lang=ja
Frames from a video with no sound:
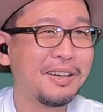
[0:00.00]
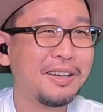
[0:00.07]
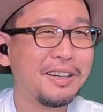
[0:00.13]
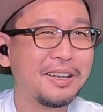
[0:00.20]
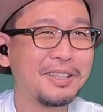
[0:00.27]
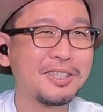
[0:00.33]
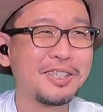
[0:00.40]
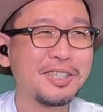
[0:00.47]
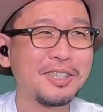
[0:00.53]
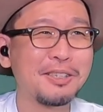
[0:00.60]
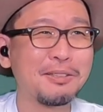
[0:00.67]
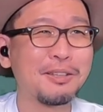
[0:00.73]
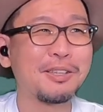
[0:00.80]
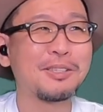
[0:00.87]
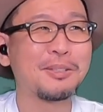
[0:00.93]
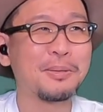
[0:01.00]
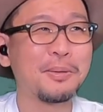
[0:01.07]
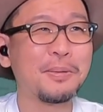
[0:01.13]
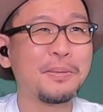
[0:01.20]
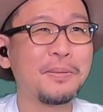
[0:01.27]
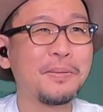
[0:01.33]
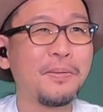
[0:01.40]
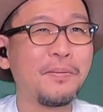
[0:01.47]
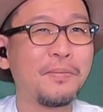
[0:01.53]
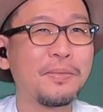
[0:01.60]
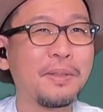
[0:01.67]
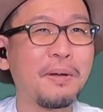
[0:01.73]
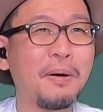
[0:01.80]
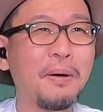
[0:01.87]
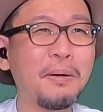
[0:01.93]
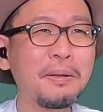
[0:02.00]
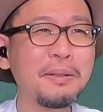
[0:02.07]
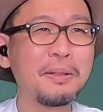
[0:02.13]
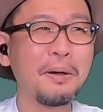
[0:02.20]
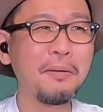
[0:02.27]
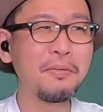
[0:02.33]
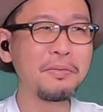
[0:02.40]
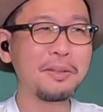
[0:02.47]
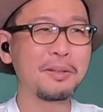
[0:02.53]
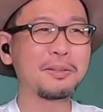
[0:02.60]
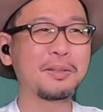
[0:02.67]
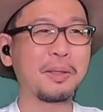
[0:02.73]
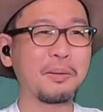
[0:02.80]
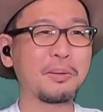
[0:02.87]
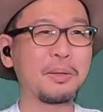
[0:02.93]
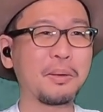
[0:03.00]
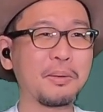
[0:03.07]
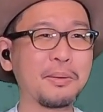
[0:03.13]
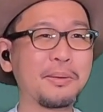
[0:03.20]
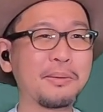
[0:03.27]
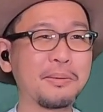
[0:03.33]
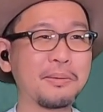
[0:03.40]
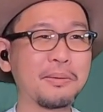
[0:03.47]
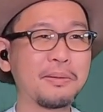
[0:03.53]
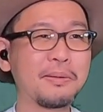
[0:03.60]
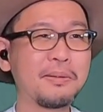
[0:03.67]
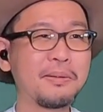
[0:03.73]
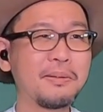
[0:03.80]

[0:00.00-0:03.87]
あの C クラスの。あれ何だったの結局。